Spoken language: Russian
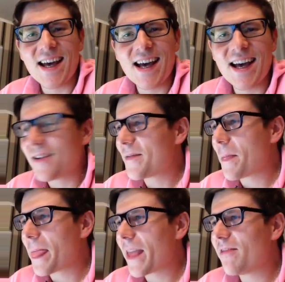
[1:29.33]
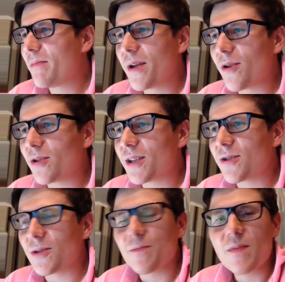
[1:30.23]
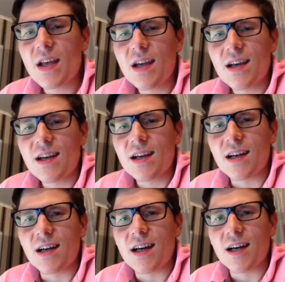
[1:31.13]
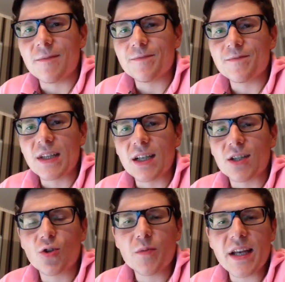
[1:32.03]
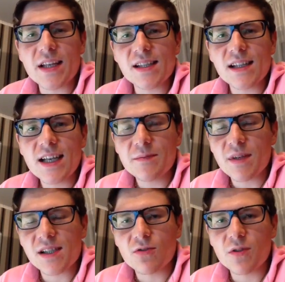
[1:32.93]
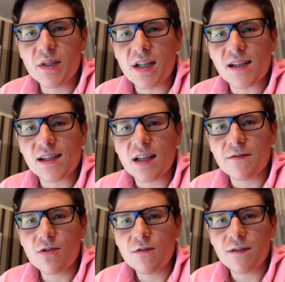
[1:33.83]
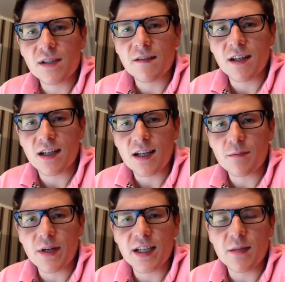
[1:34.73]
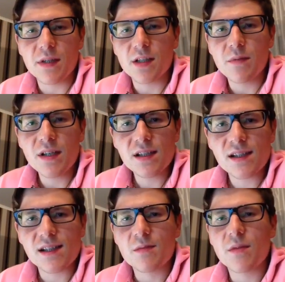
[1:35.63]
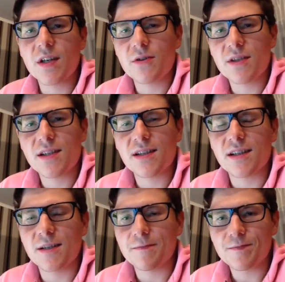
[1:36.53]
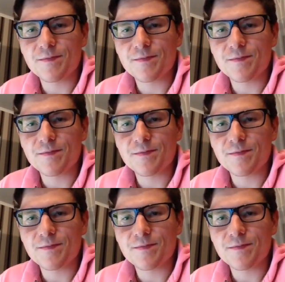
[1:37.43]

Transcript: а, вперед идет. Э, кто меня не знает, меня зовут Дмитрий Соловьев, основатель компании Миг Бизнес, занимаюсь, э,